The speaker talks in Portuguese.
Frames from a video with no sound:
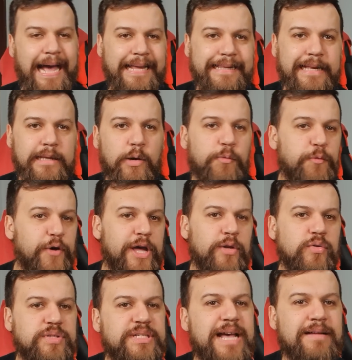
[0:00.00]
Ainda não foi
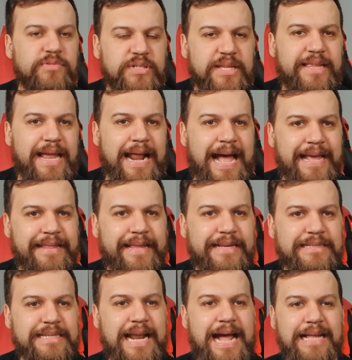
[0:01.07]
anunciado se terá
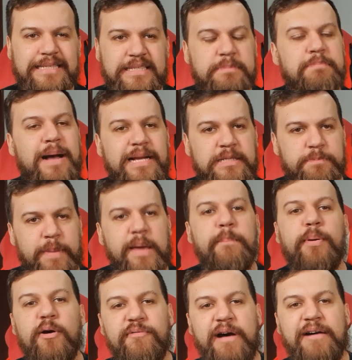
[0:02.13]
itens grátis, mas
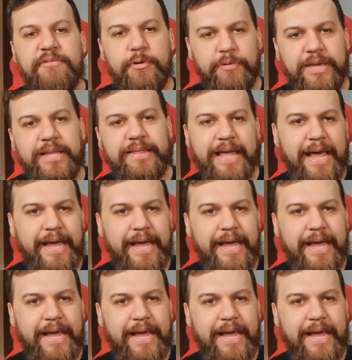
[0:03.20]
bem provável que